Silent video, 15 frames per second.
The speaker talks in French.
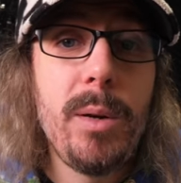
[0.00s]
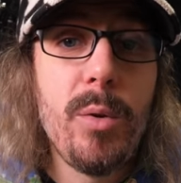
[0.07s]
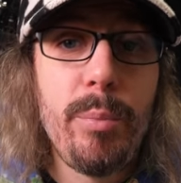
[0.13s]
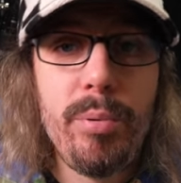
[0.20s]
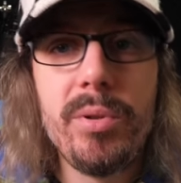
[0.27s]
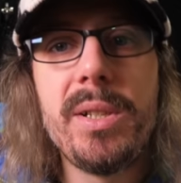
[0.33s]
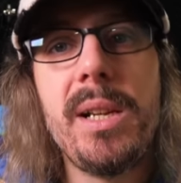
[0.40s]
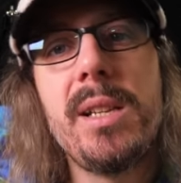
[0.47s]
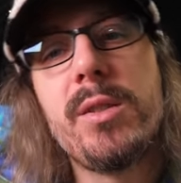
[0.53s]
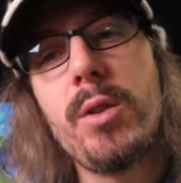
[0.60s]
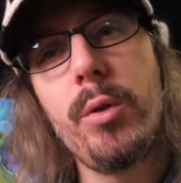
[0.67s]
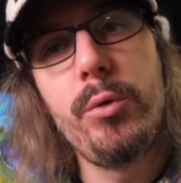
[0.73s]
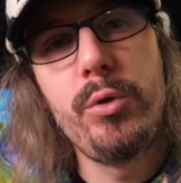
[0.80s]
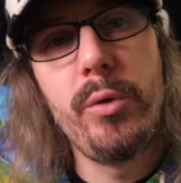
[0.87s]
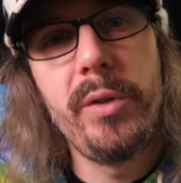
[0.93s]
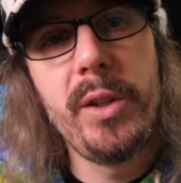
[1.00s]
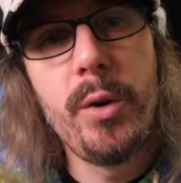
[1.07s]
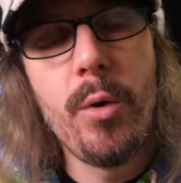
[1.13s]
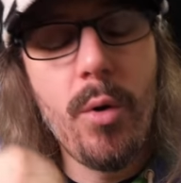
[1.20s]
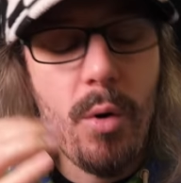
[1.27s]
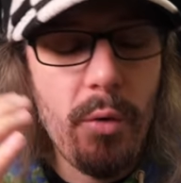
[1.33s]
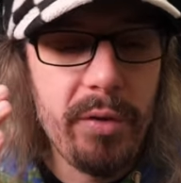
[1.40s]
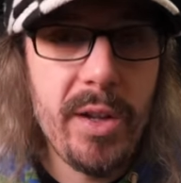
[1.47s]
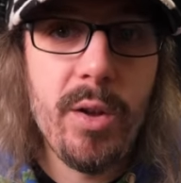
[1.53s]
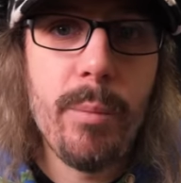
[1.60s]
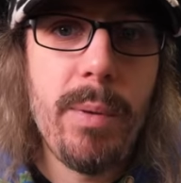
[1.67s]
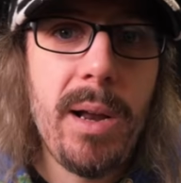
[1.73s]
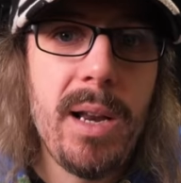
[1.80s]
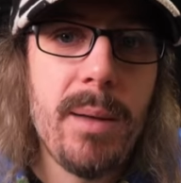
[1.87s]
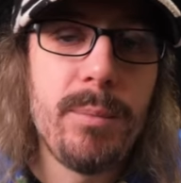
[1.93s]
le plus à l'essor du jeu vidéo, on vient d'en
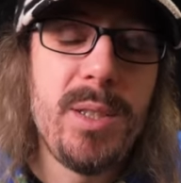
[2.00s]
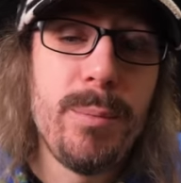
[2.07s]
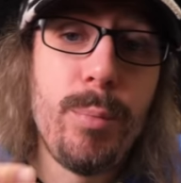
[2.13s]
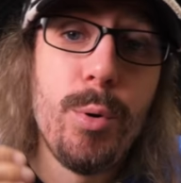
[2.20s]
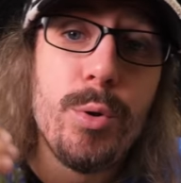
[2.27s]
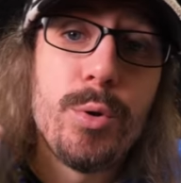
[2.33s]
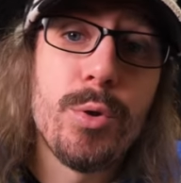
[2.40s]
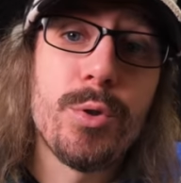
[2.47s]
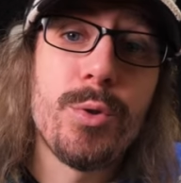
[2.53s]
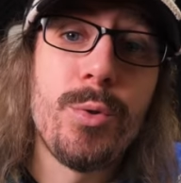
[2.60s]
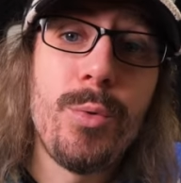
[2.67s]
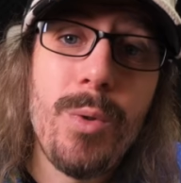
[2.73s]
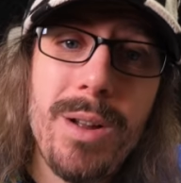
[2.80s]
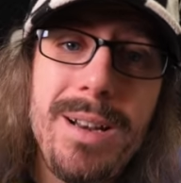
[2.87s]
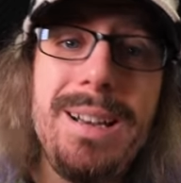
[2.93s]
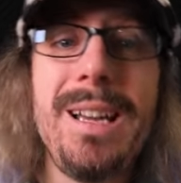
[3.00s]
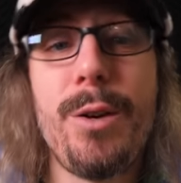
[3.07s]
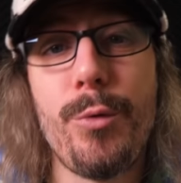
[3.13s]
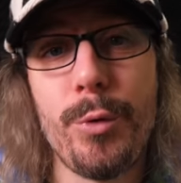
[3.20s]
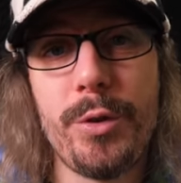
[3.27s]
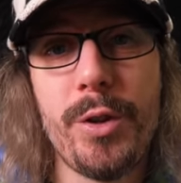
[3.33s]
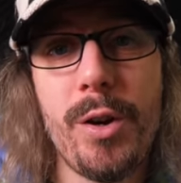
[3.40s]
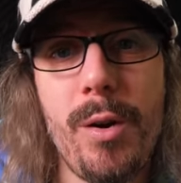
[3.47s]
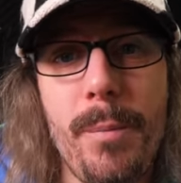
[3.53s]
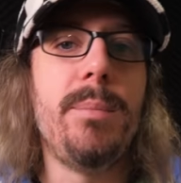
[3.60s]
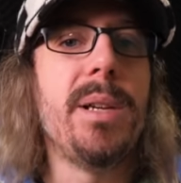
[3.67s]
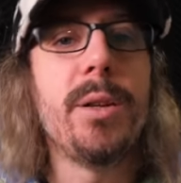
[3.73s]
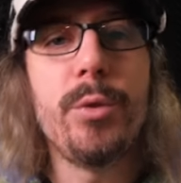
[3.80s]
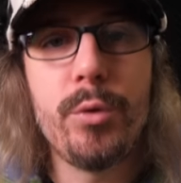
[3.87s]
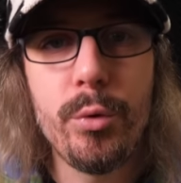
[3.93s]
parler un petit peu, ce sont les consoles. Et
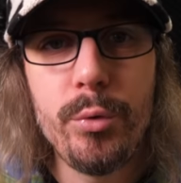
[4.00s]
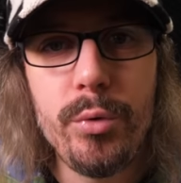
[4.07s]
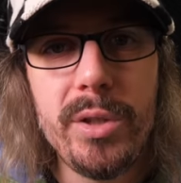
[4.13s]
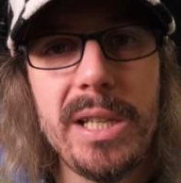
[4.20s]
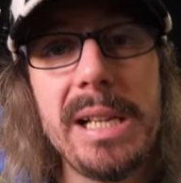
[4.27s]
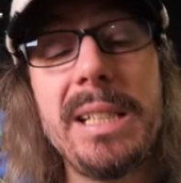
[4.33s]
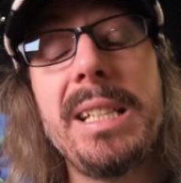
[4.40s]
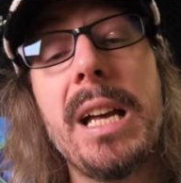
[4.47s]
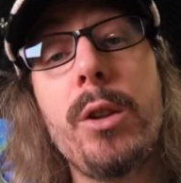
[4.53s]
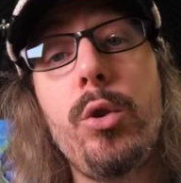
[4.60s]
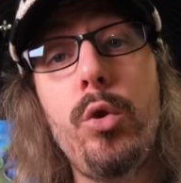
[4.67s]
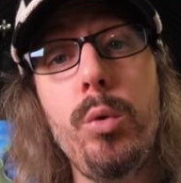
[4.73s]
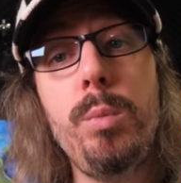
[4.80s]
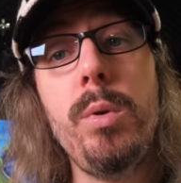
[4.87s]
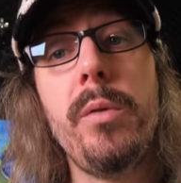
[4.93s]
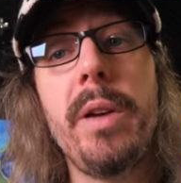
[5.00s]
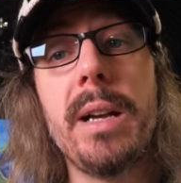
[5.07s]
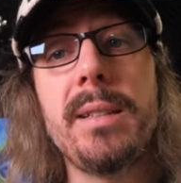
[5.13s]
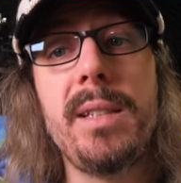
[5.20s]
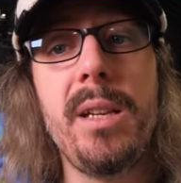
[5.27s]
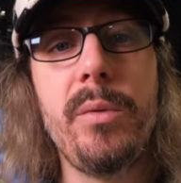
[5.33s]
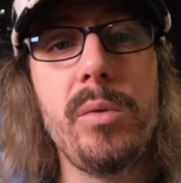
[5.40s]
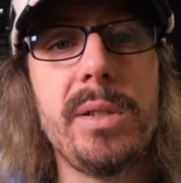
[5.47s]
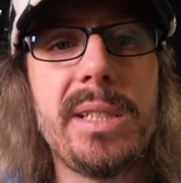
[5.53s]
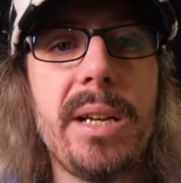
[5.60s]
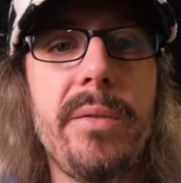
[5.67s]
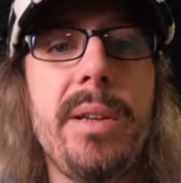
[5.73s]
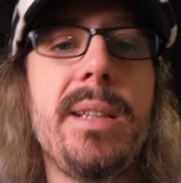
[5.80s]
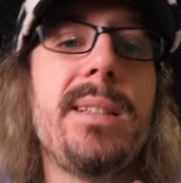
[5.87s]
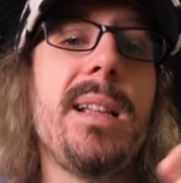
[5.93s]
bien entendu, celle qui a tout bouleversé, vous le
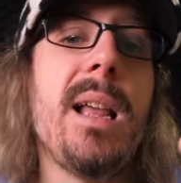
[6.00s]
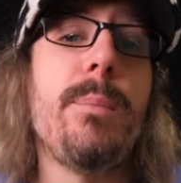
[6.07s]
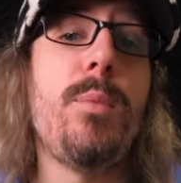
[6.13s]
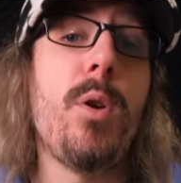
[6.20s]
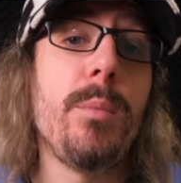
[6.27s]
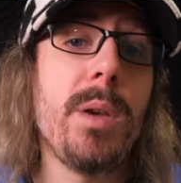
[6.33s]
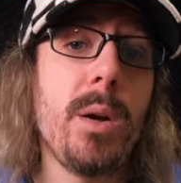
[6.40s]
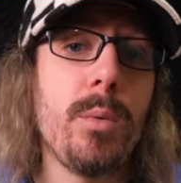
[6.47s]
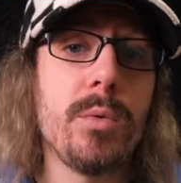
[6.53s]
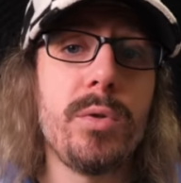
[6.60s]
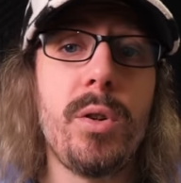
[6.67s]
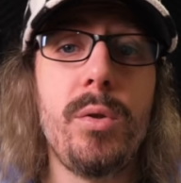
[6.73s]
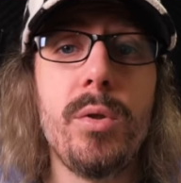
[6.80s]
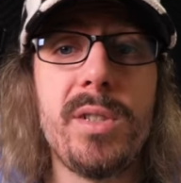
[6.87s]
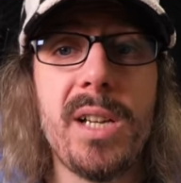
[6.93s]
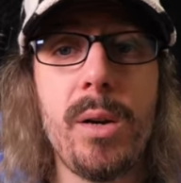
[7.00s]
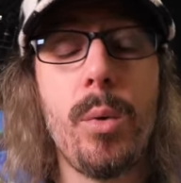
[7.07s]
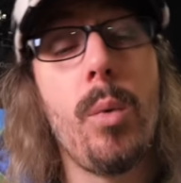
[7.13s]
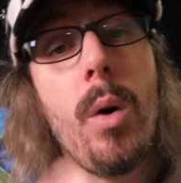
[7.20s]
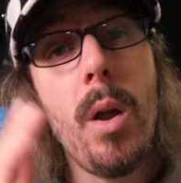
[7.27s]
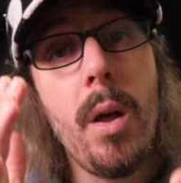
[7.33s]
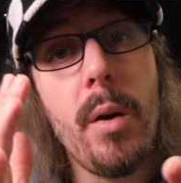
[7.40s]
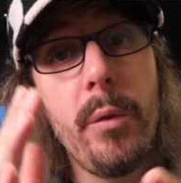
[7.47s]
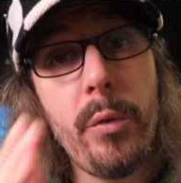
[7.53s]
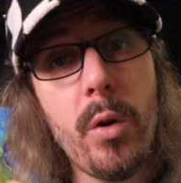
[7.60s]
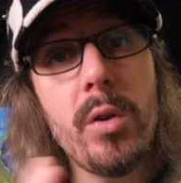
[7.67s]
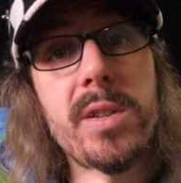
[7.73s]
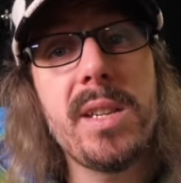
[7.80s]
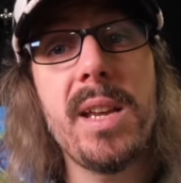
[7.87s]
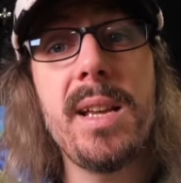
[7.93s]
savez, c'est la première console de salon
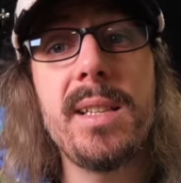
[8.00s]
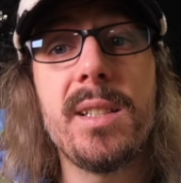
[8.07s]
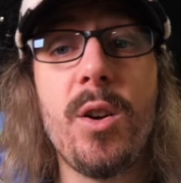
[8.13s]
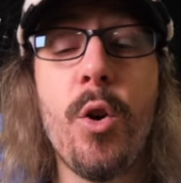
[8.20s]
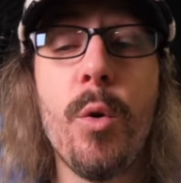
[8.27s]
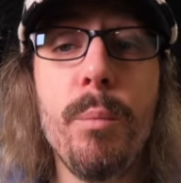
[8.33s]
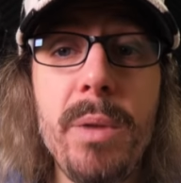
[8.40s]
française en